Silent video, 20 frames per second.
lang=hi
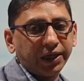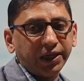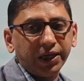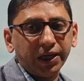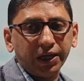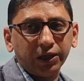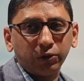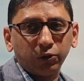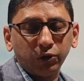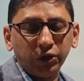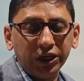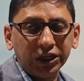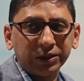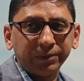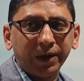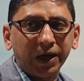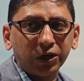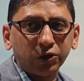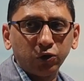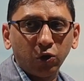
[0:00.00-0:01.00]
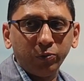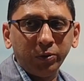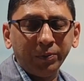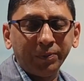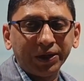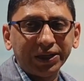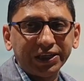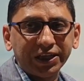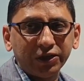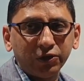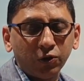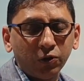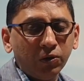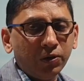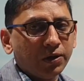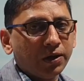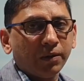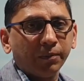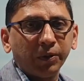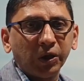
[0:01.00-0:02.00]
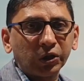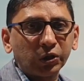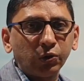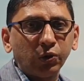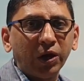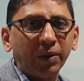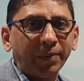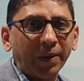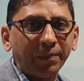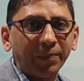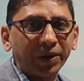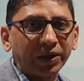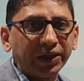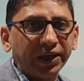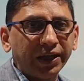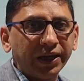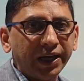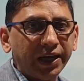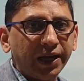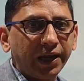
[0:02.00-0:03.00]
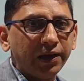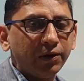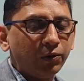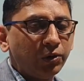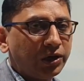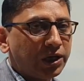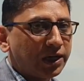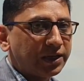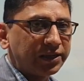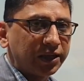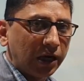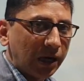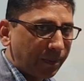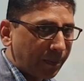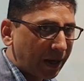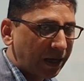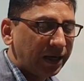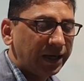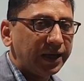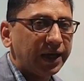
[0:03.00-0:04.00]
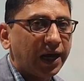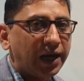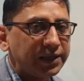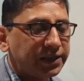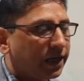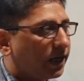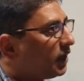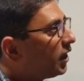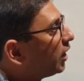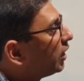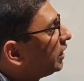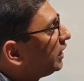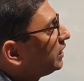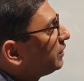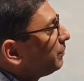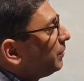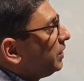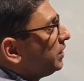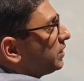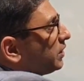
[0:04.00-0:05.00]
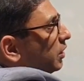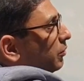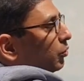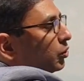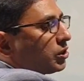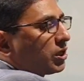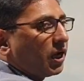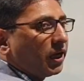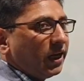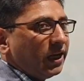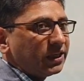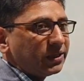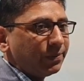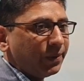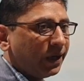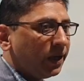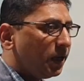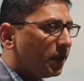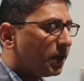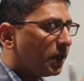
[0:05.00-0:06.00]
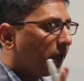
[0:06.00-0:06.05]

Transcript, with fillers: चाहिए तो इस बार जो भी बच्चे जो प्लस टू के पेपर दे रहे हैं उनका रिजल्ट पहले आ जाएगा इस मीन्स कि वो सारे इसमें